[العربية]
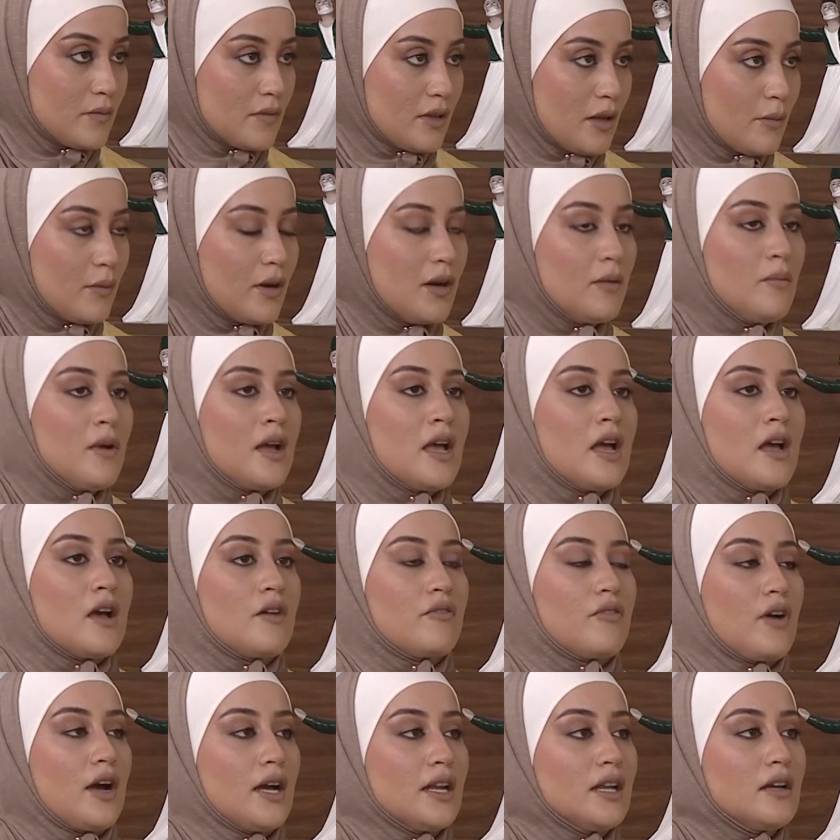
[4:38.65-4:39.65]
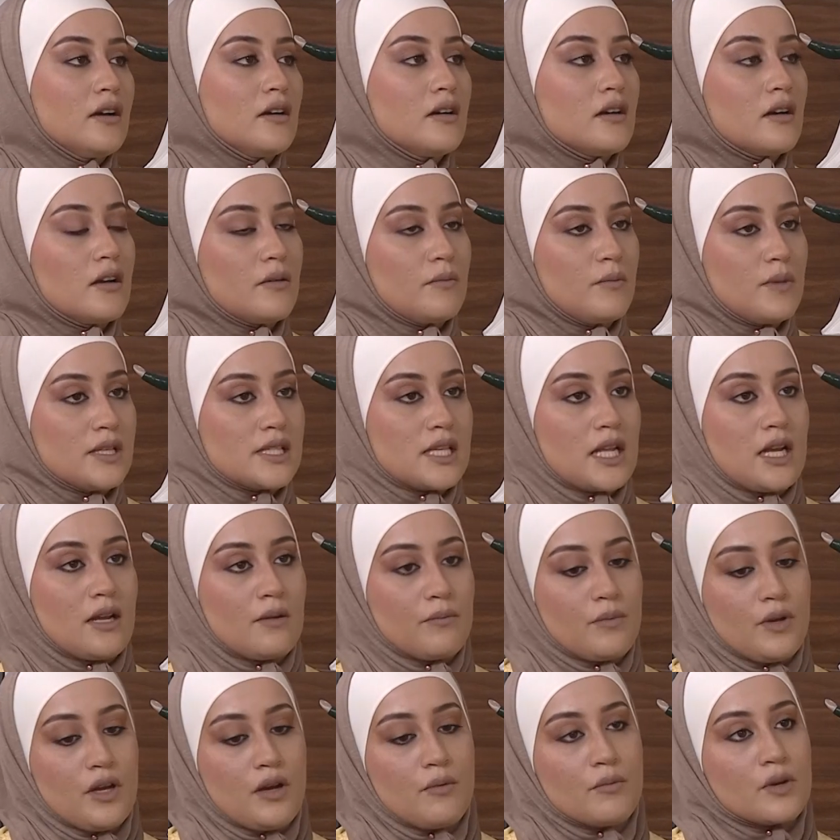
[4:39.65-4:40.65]
تمام فانا
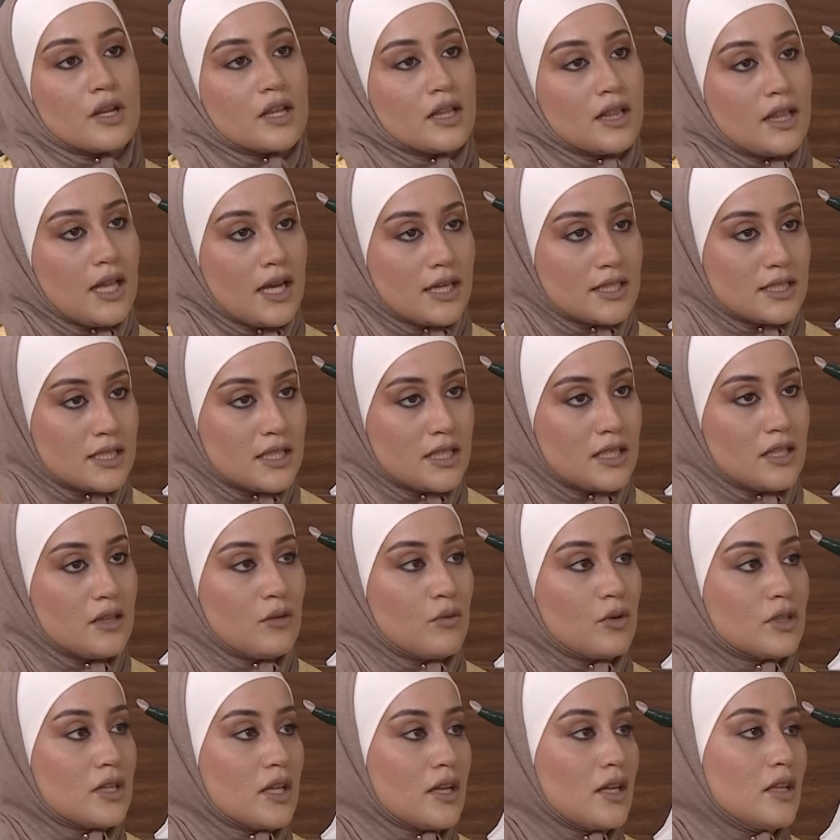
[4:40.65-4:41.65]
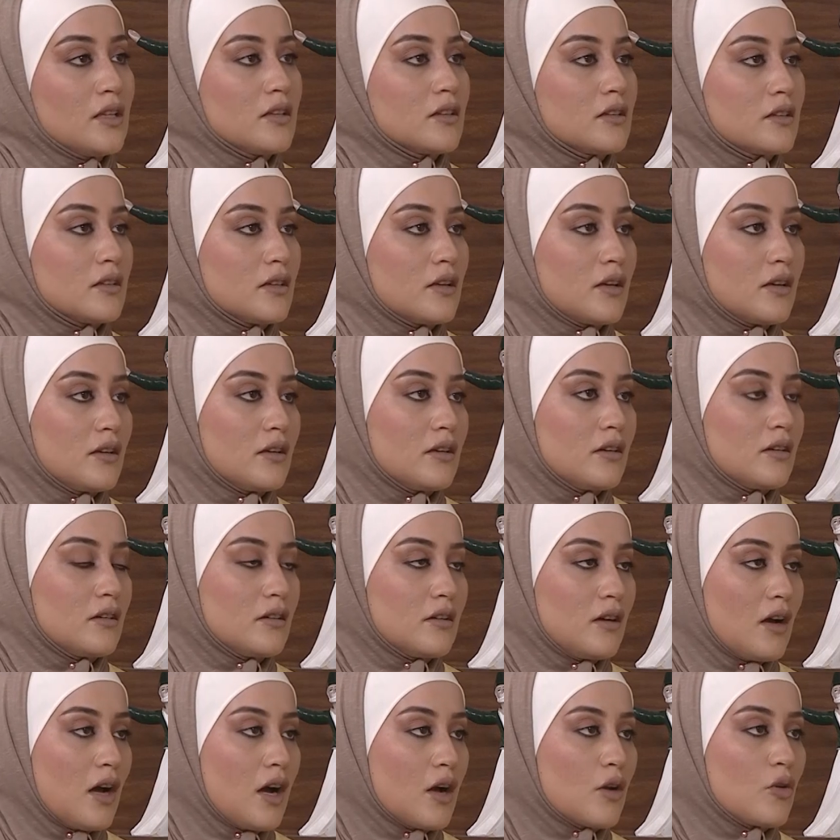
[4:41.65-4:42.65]
مثلا بعمر 30 وقت كنت
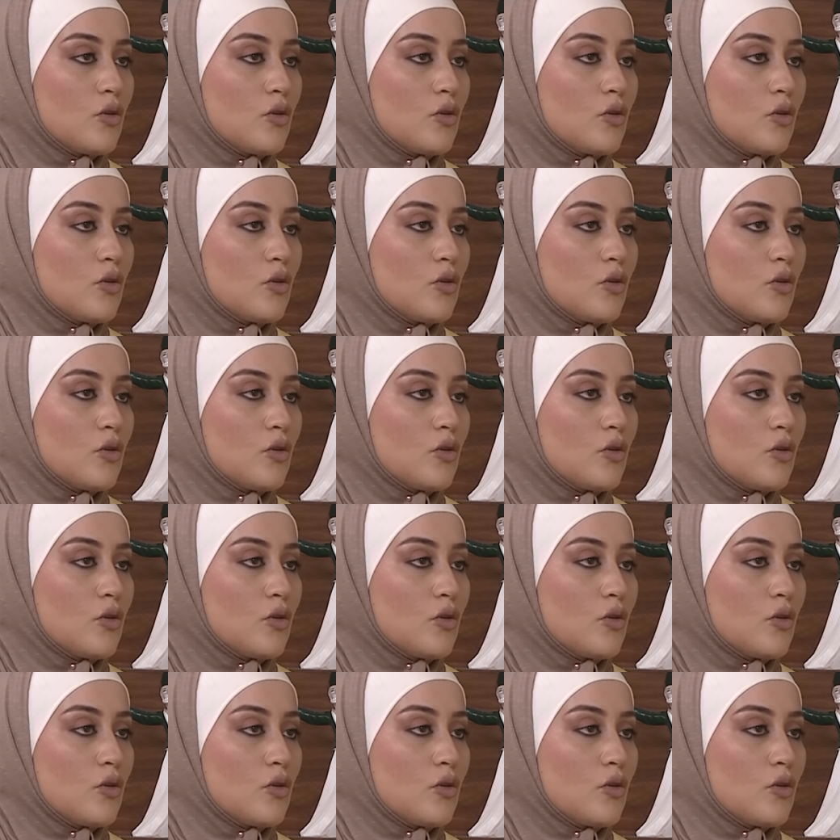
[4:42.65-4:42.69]
آه،